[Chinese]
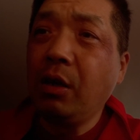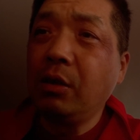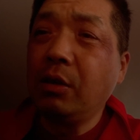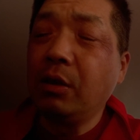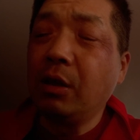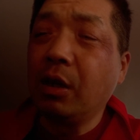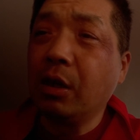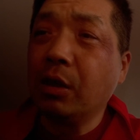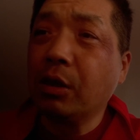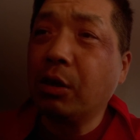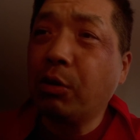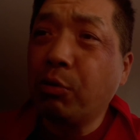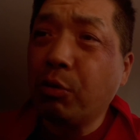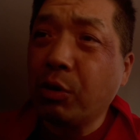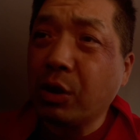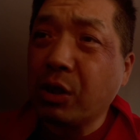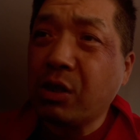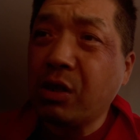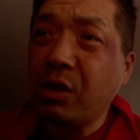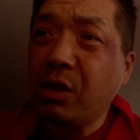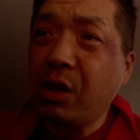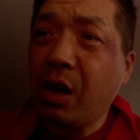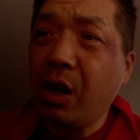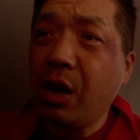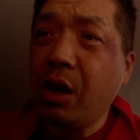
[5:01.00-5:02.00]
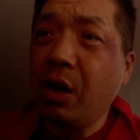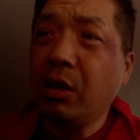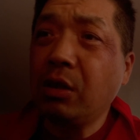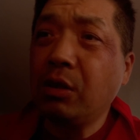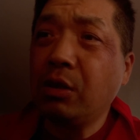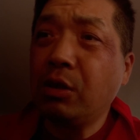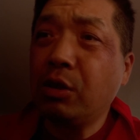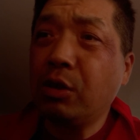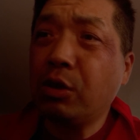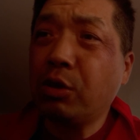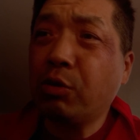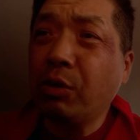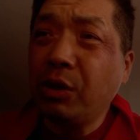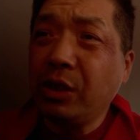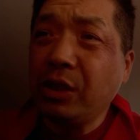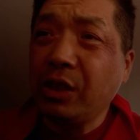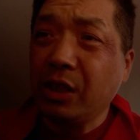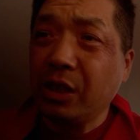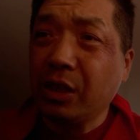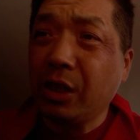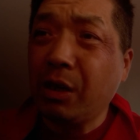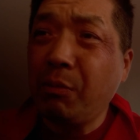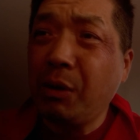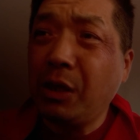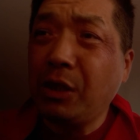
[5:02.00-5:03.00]
啊，他说我是啊。说
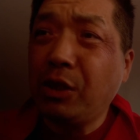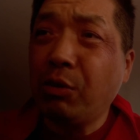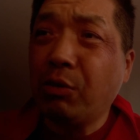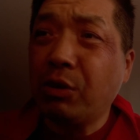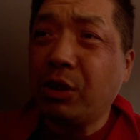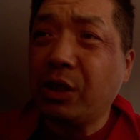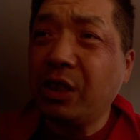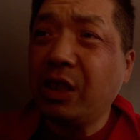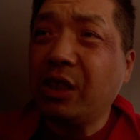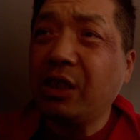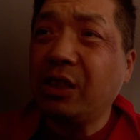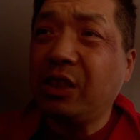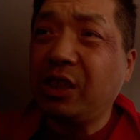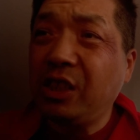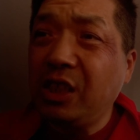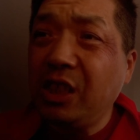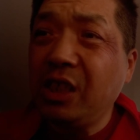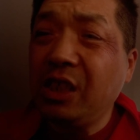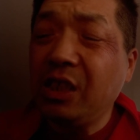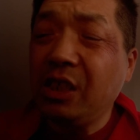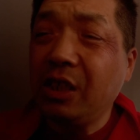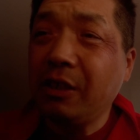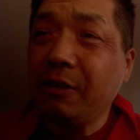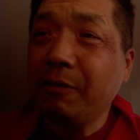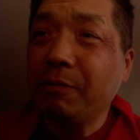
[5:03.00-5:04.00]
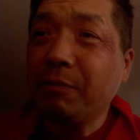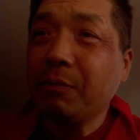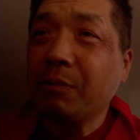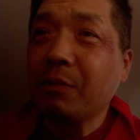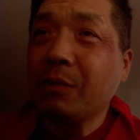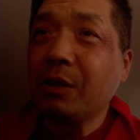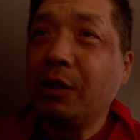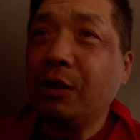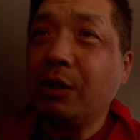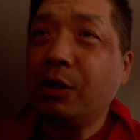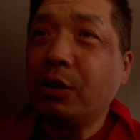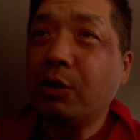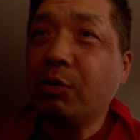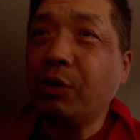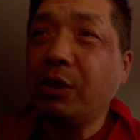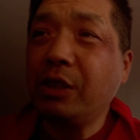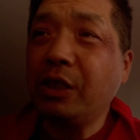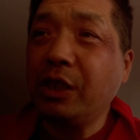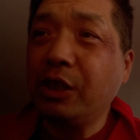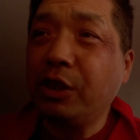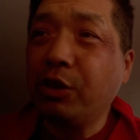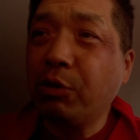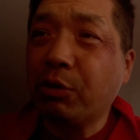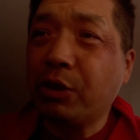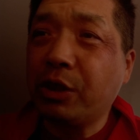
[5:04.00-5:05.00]
你他妈就是一个鸡，说
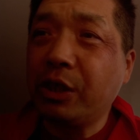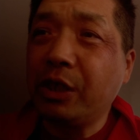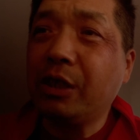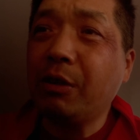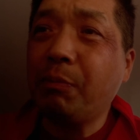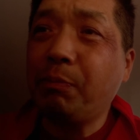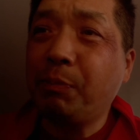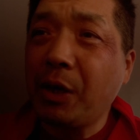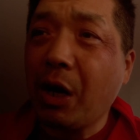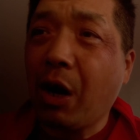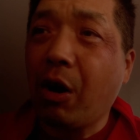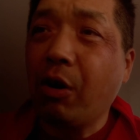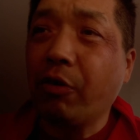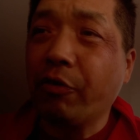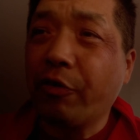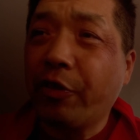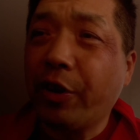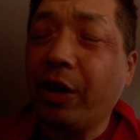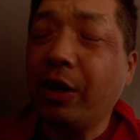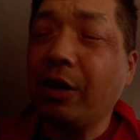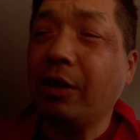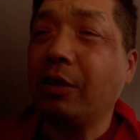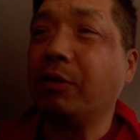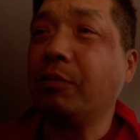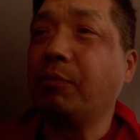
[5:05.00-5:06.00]
你就是一个婊子。